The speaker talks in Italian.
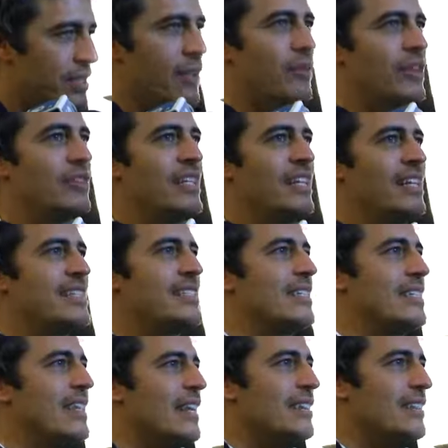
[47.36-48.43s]
Cioè, quando negli anni
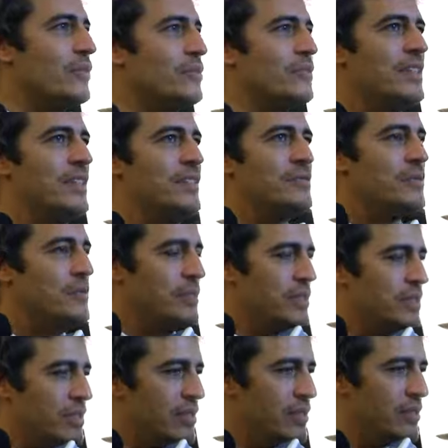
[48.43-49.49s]
70 tu vedevi un
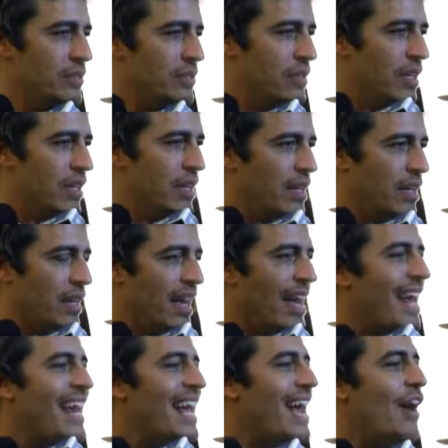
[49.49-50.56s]
omicidio
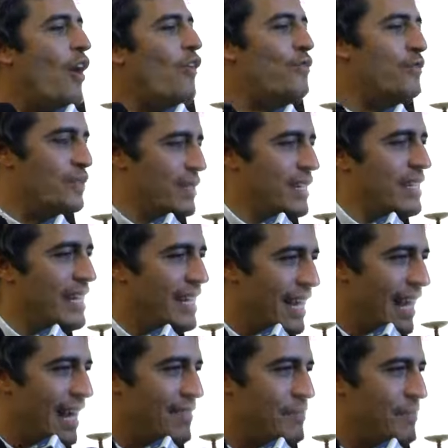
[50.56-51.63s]
era, era ovvio che
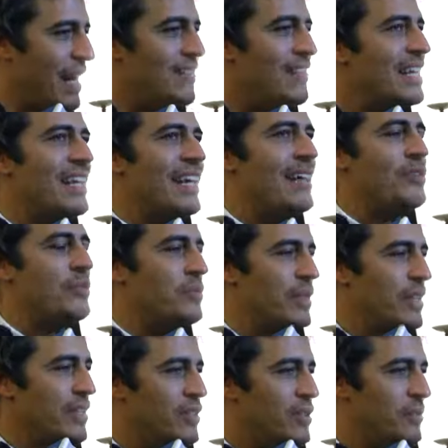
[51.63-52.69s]
negavi, ma l'avrei negato
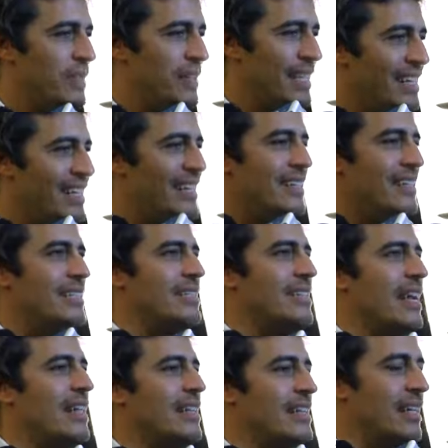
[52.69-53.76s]
pure io, perché negli anni
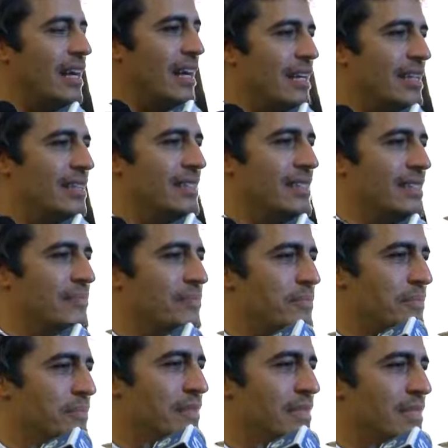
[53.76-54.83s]
70 il,
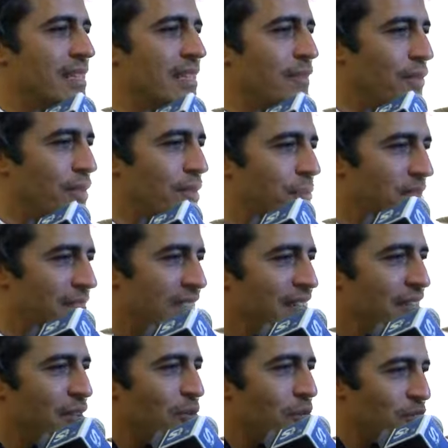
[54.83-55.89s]
il sette volte
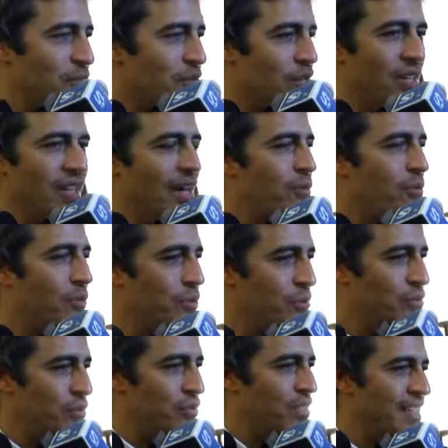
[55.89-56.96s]
presidente del Consiglio era
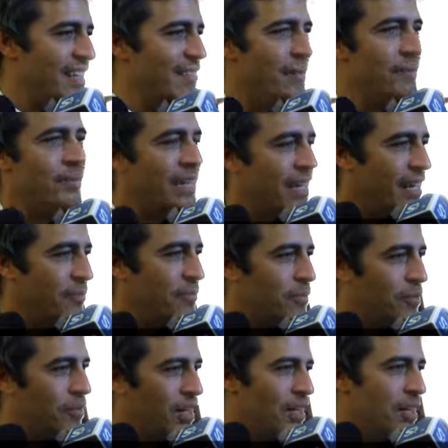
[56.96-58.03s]
colluso, scendeva a
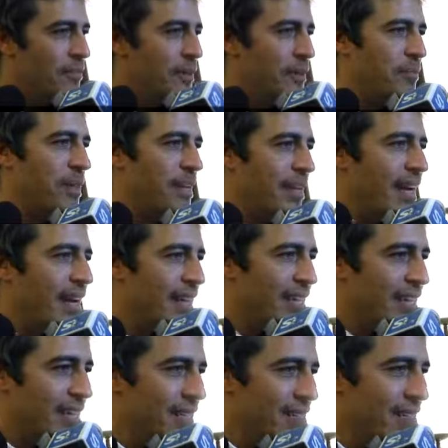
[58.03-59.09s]
Palermo per parlare
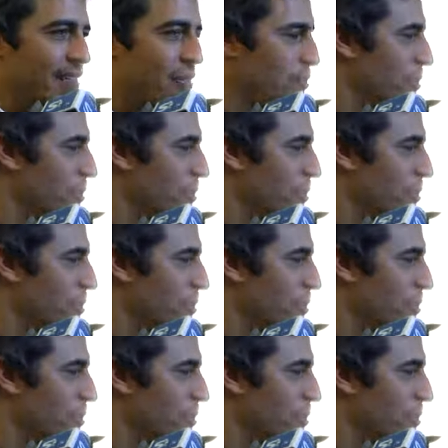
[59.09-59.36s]
de, degli